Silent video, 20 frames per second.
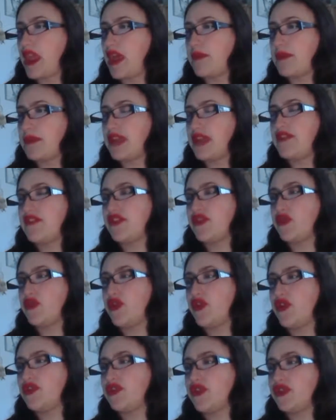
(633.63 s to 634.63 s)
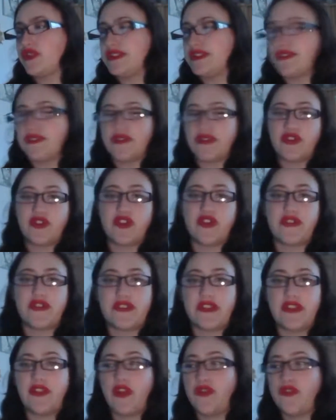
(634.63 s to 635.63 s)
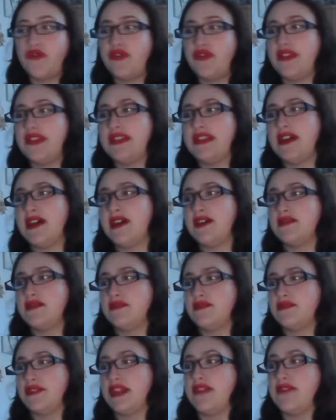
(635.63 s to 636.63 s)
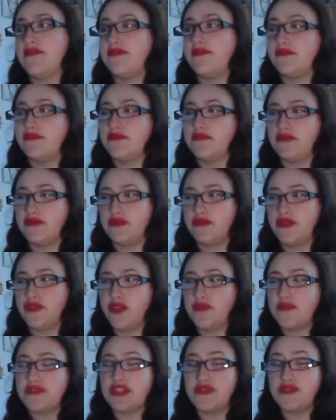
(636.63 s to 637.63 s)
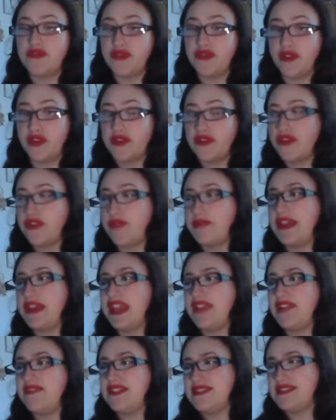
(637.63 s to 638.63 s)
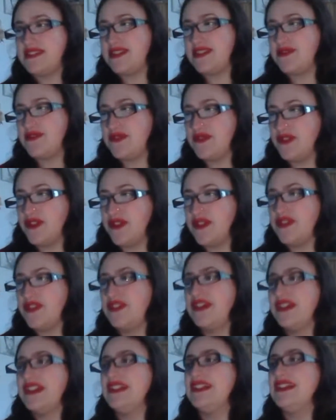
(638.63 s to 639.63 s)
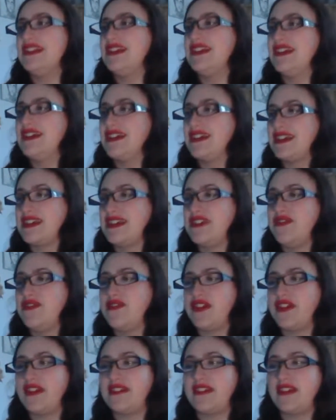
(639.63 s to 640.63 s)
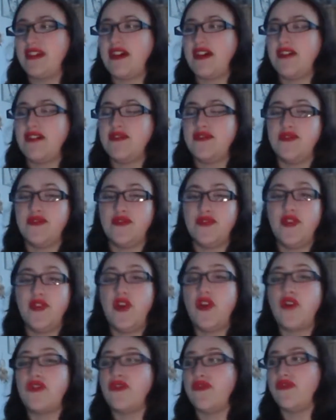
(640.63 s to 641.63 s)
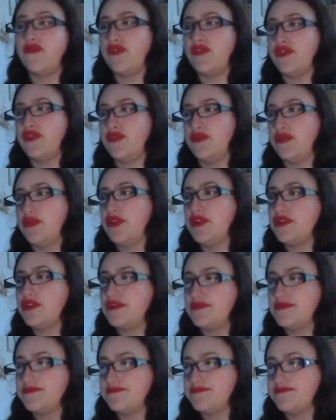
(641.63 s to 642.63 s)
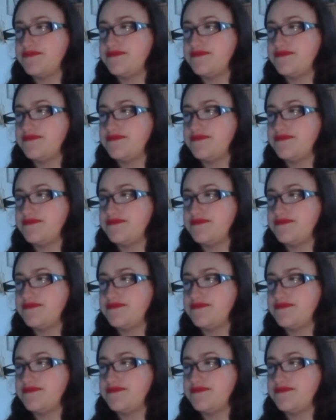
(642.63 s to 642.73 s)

Après, il va se rendre en 1930 dans un orphelinat où il y a euh, Tom Genusor Tom Elvis Génusor, qui deviendra euh, Lord Voldemort.